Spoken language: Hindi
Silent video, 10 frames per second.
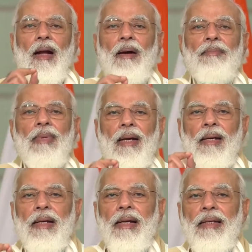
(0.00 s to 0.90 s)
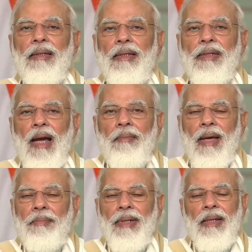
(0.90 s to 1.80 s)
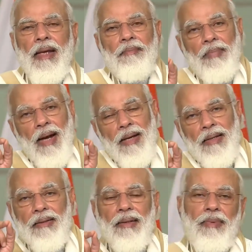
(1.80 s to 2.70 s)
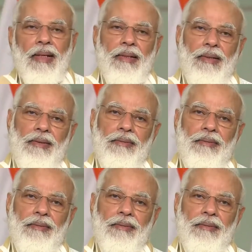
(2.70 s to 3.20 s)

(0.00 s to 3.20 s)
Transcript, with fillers: कम करने की दिशा में भी एक बड़ा कदम है